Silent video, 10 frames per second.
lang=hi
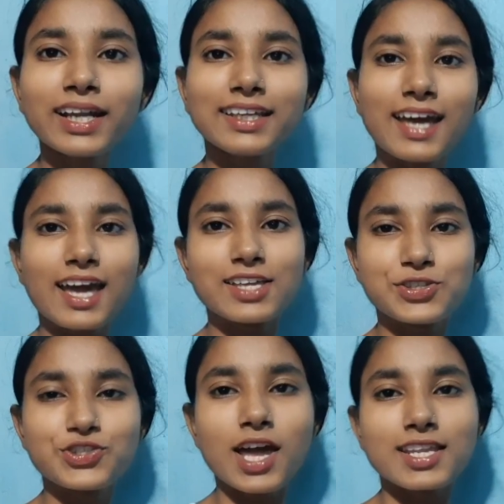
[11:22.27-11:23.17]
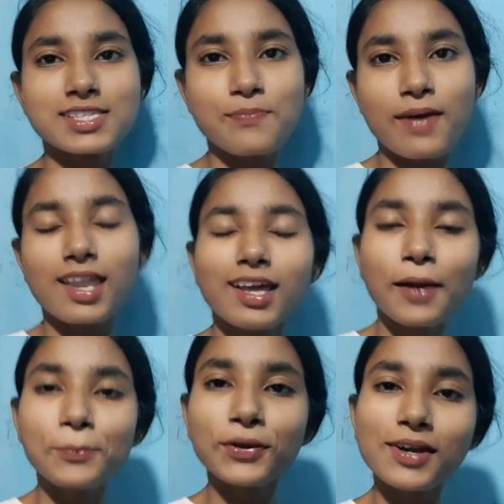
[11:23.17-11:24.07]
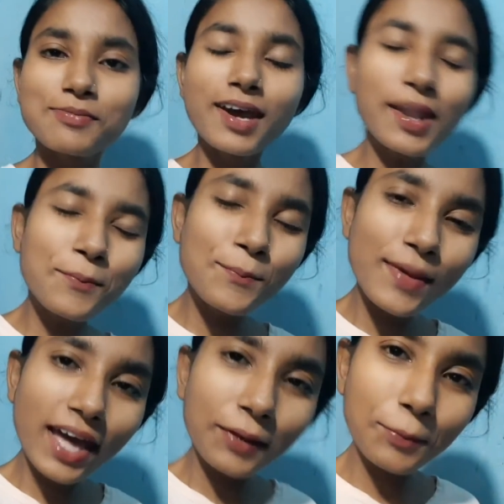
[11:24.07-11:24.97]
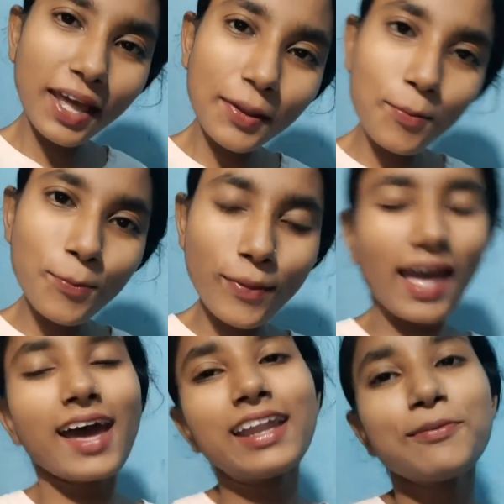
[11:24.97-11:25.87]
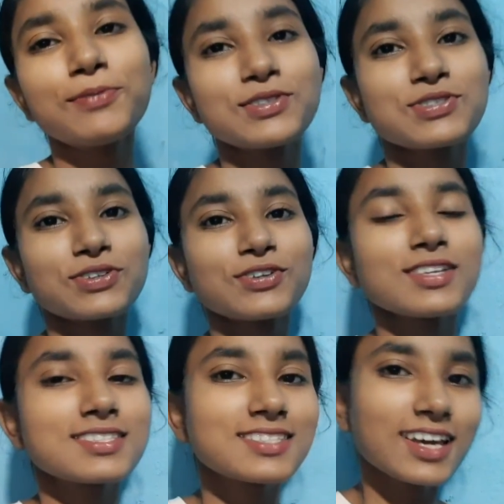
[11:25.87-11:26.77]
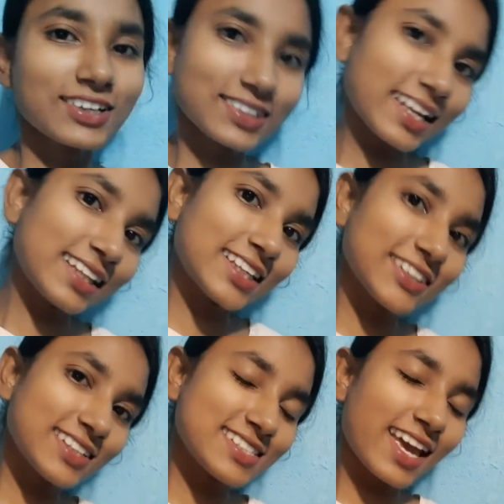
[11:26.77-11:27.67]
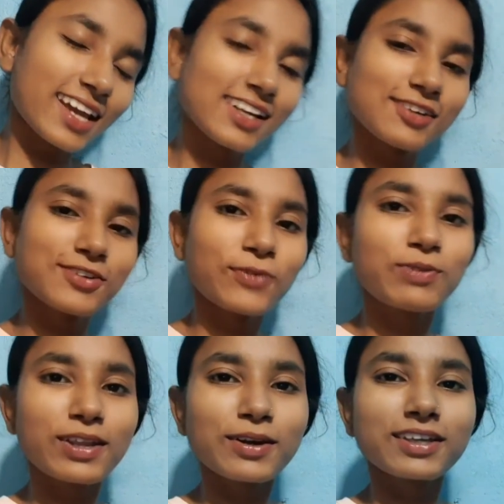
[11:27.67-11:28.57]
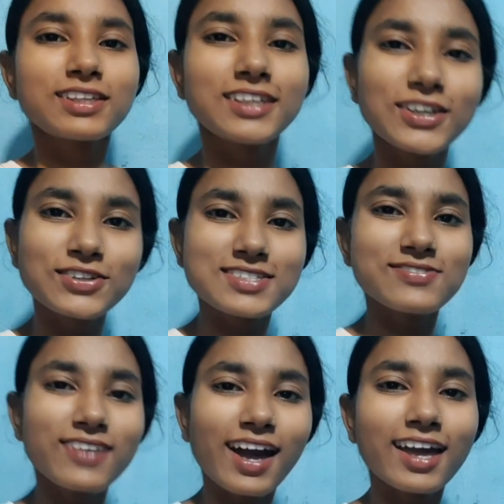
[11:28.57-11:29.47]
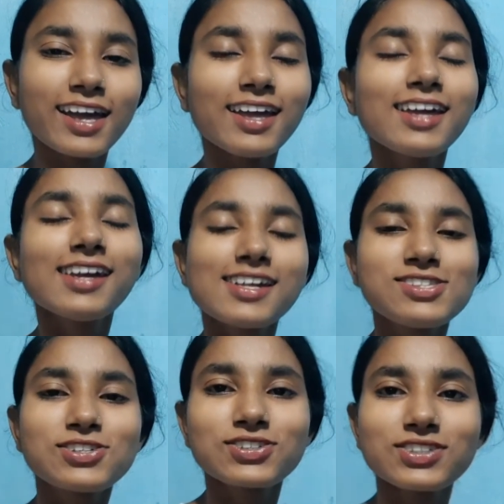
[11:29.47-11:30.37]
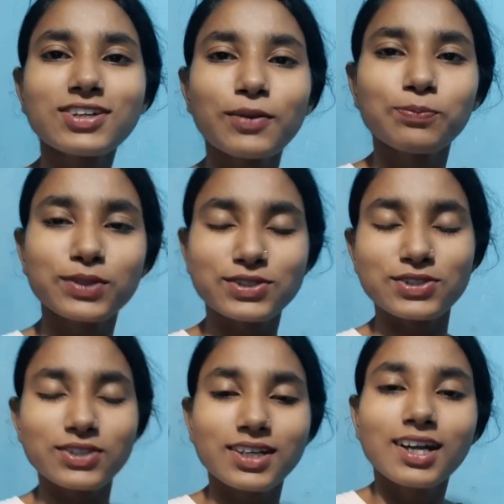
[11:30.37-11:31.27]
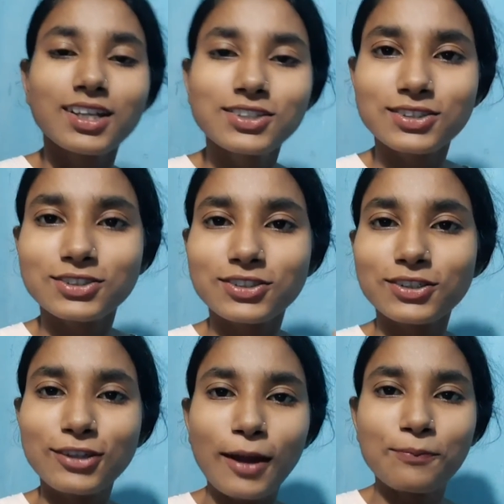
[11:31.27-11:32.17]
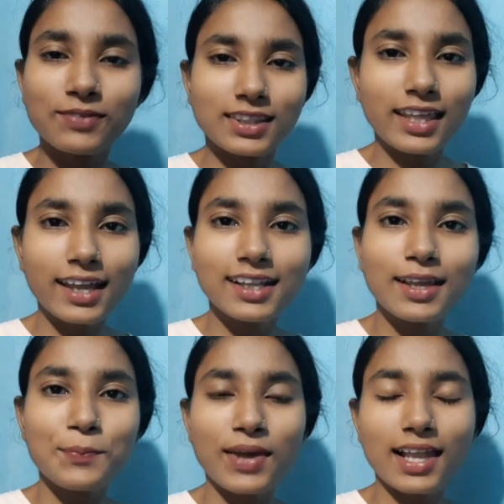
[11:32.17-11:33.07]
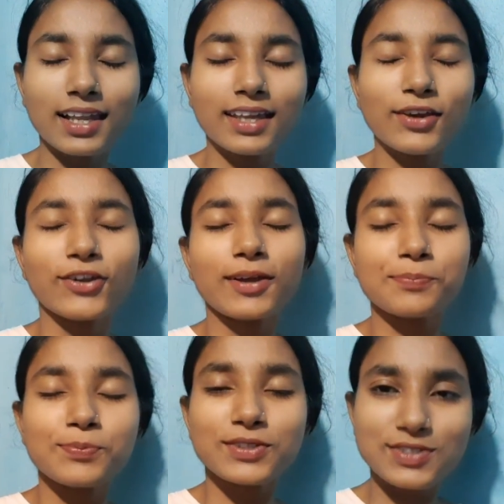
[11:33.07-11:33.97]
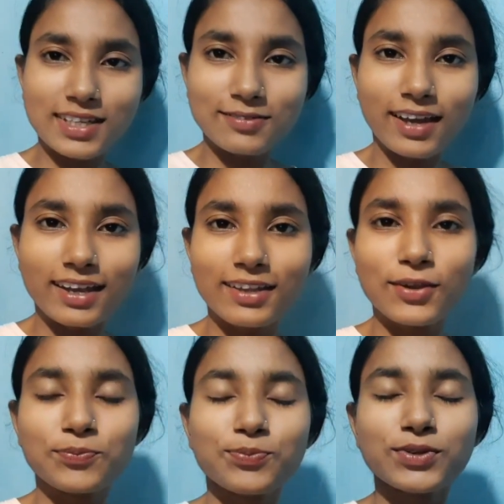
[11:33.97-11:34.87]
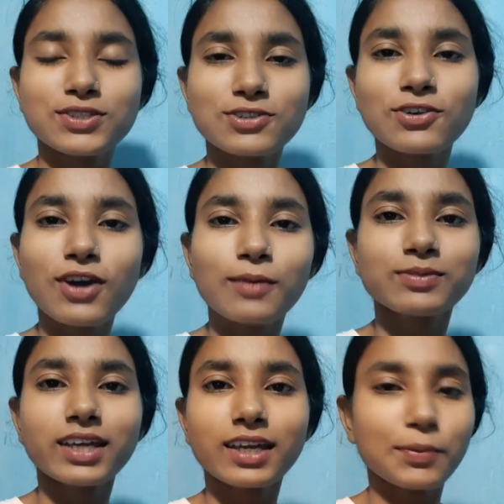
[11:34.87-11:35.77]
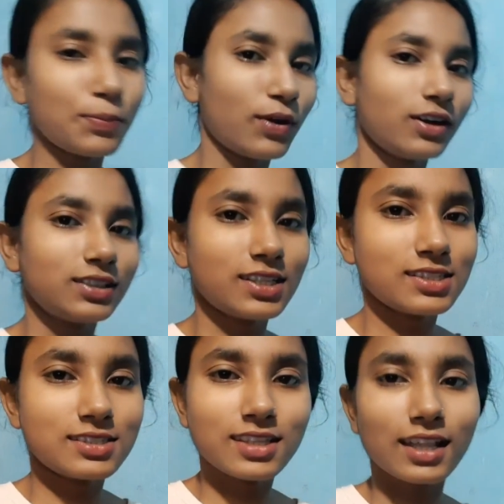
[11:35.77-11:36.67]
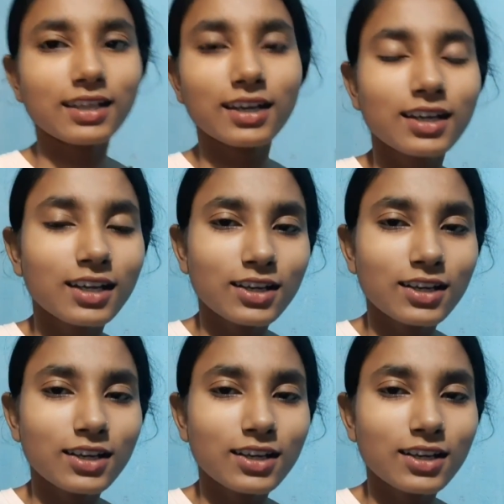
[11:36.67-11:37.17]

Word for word: बट गए जाने से पहले आप लोग हमारे प्यारे प्यारे प्यारे पुट्टू को ज़रूर देखते हुए जाएगा वो हमारा क्यूटी पाए है टुक टुक और पुट्टू टुक टुक को तो आपने देख लिया पहले ही और अब पुट्टू की बारी है और पुट्टू को आप देख के बहुत ही ज़्यादा